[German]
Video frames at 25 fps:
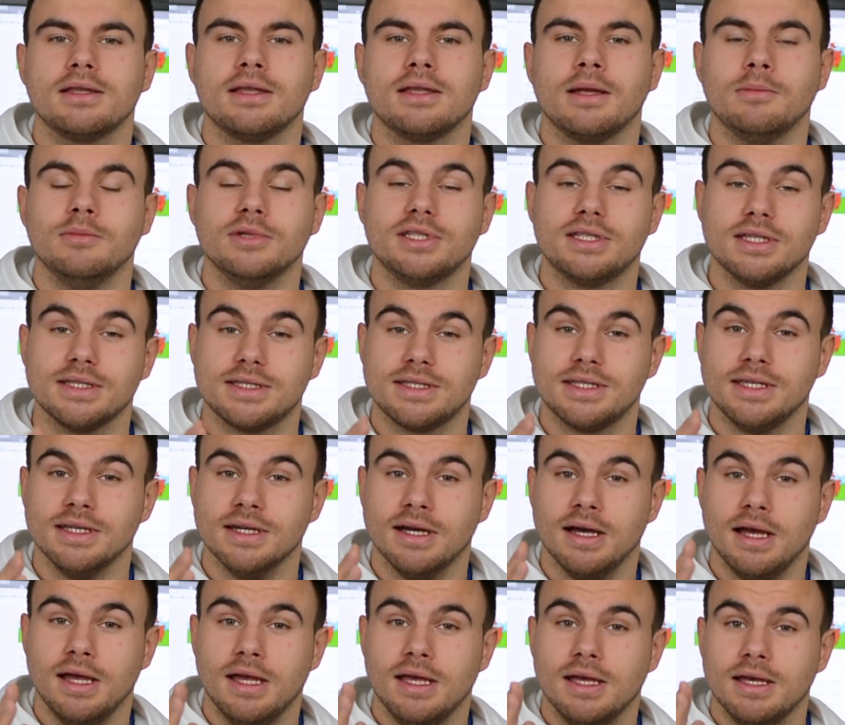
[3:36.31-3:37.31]
damit es
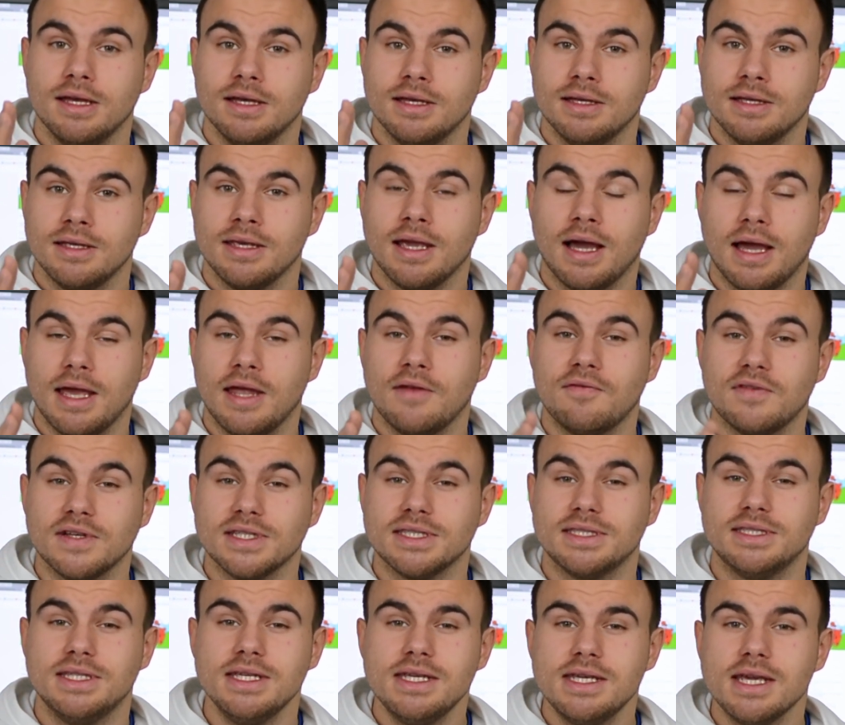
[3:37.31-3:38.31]
dir ja
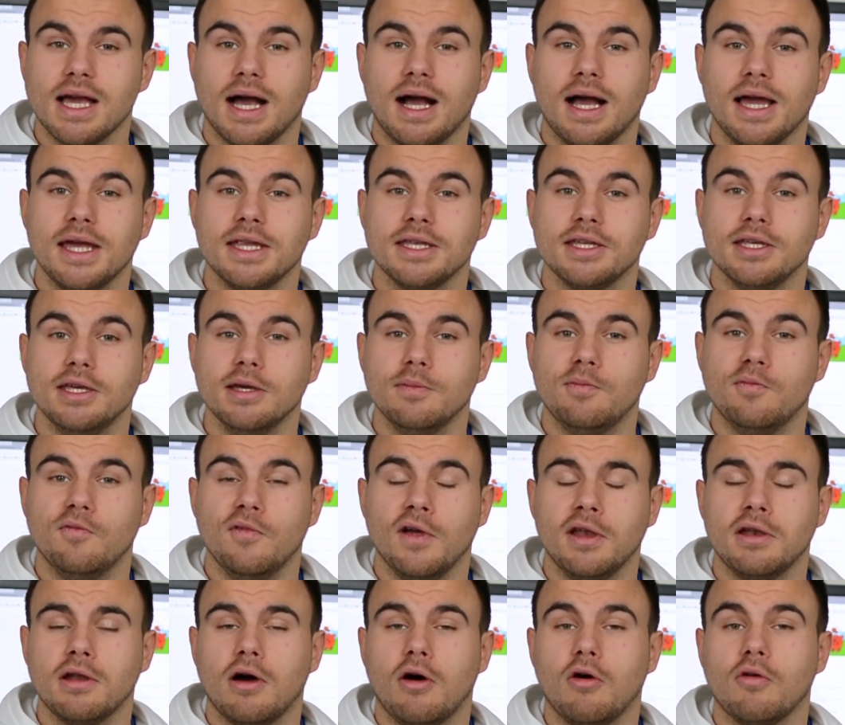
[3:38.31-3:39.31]
etwas Sicherheit gibt,
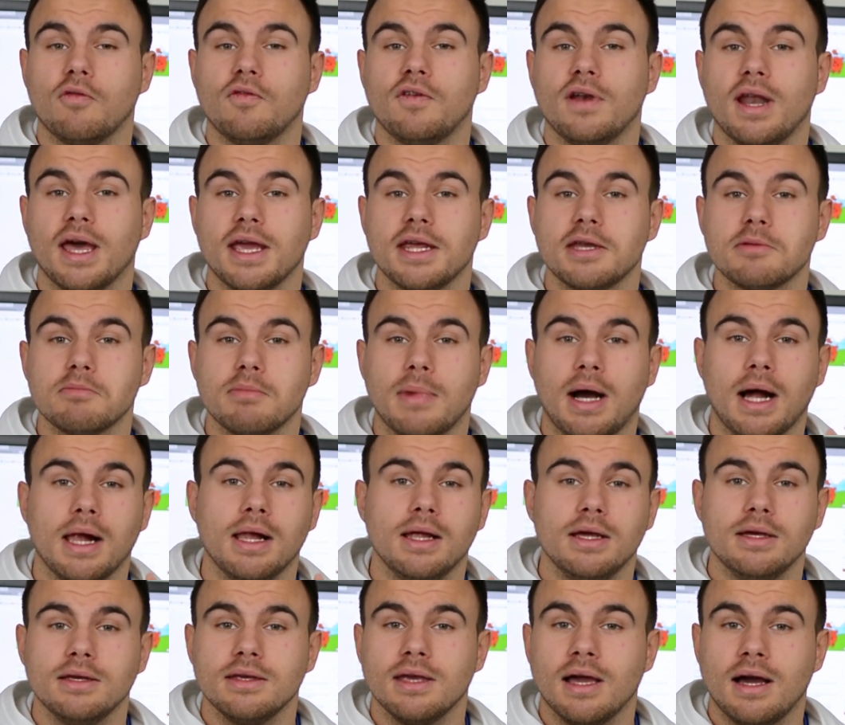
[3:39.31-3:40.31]
wenn auch vielleicht
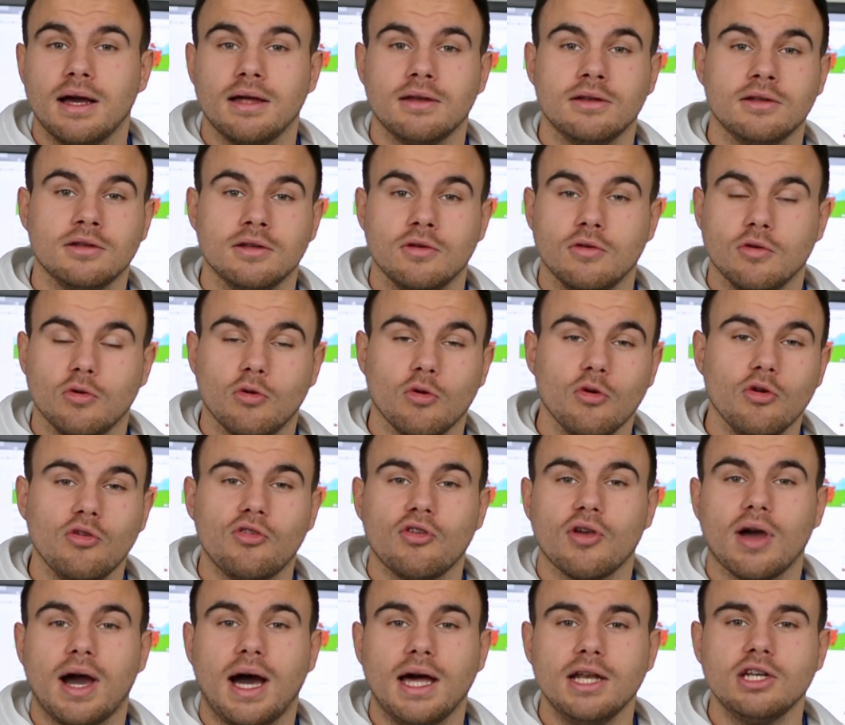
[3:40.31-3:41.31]
mal ja eine
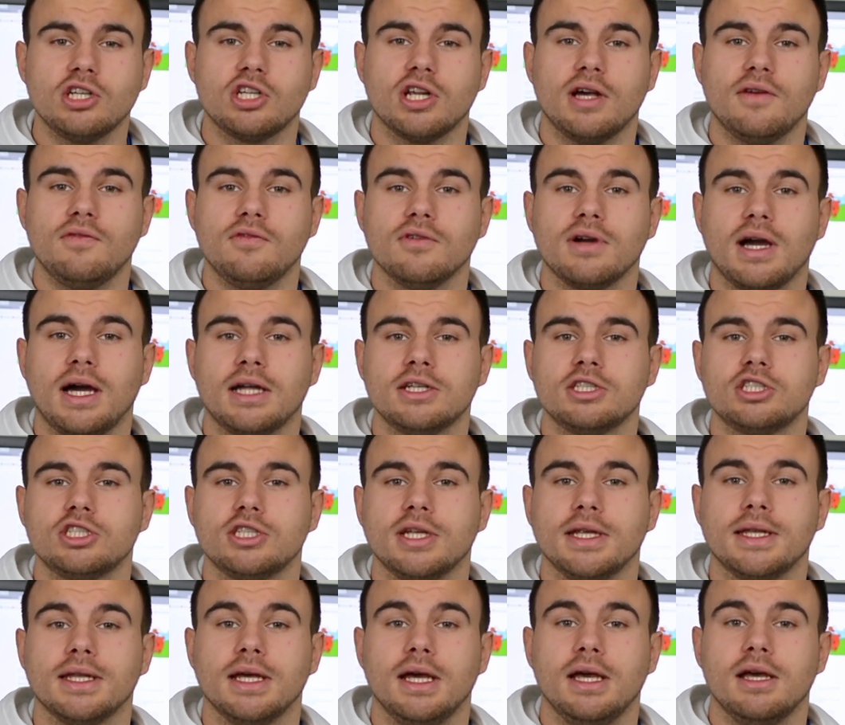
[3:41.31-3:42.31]
größere Anschaffung
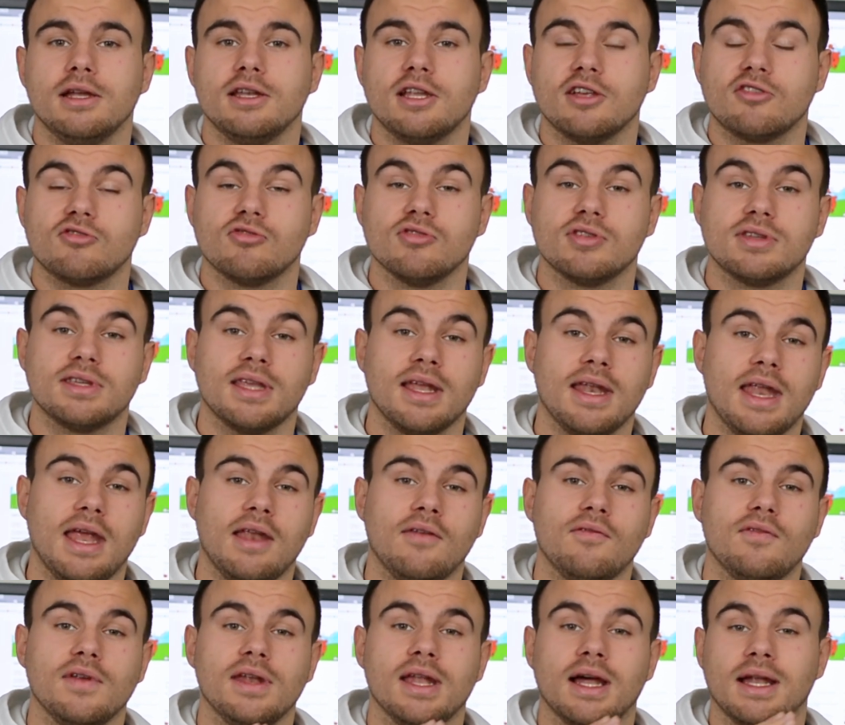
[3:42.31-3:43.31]
ansteht, dass du es dann
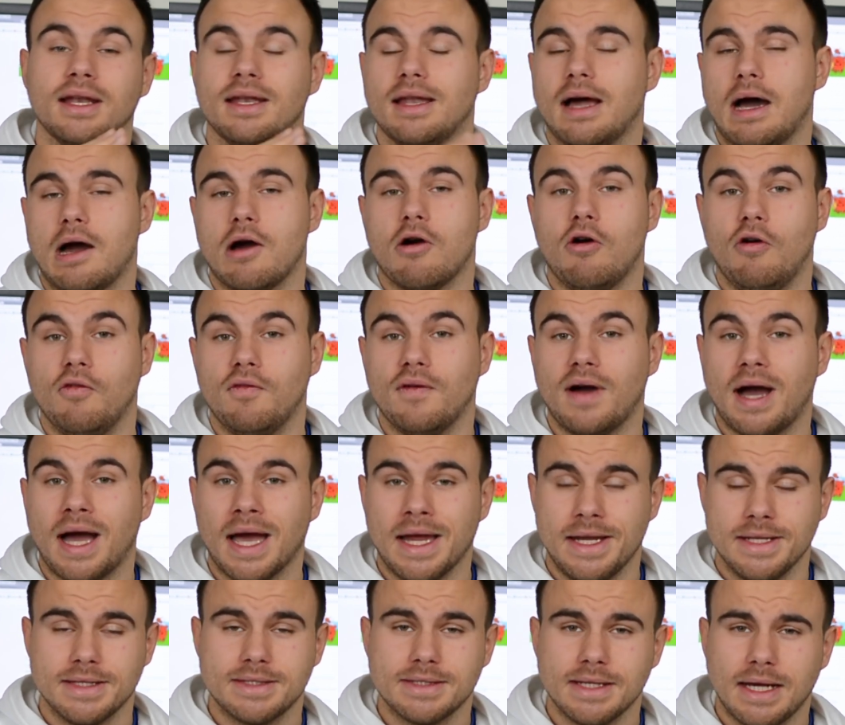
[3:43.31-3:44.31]
entweder darauf
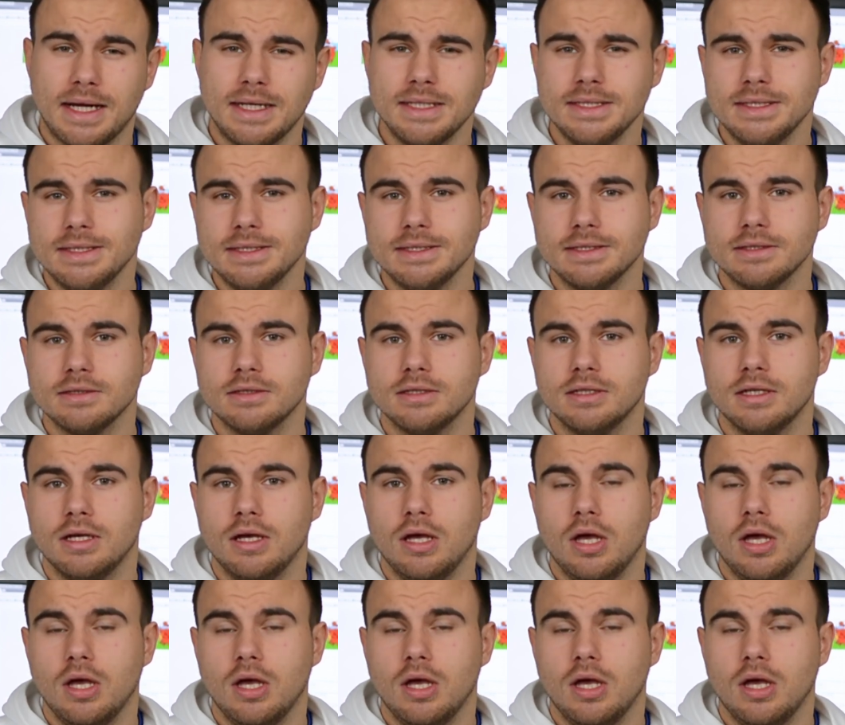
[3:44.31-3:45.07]
einzahlst